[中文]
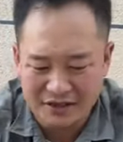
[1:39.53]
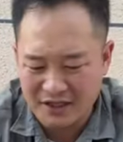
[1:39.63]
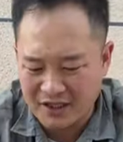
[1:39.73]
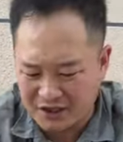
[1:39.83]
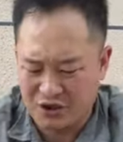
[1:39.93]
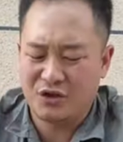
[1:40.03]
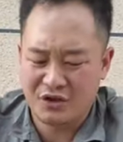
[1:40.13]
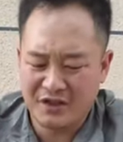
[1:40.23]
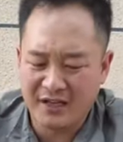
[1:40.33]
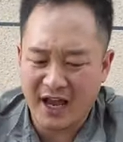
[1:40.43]
那个那个
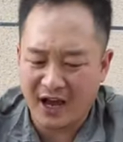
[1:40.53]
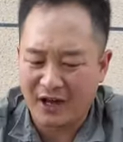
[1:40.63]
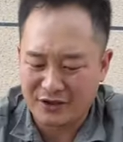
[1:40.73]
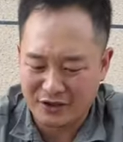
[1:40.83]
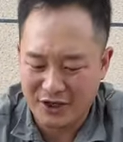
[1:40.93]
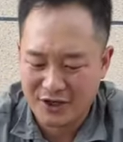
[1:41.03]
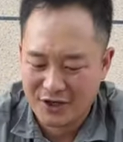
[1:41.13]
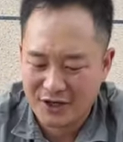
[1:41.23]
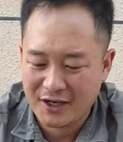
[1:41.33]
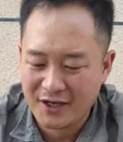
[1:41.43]
青菜啊！
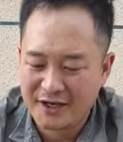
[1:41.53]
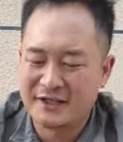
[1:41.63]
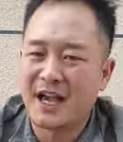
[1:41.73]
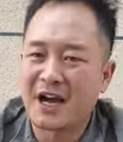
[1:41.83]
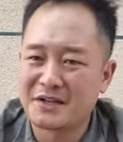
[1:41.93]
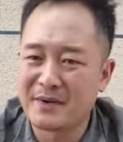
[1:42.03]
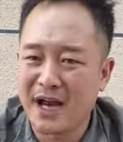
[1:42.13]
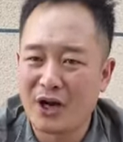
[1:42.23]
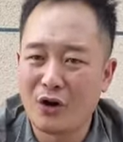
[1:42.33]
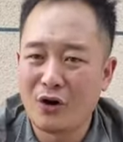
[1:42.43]
下个视
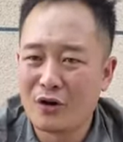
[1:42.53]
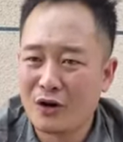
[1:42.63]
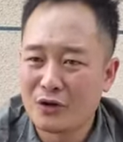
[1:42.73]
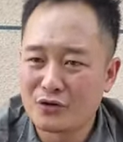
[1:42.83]
频开喽！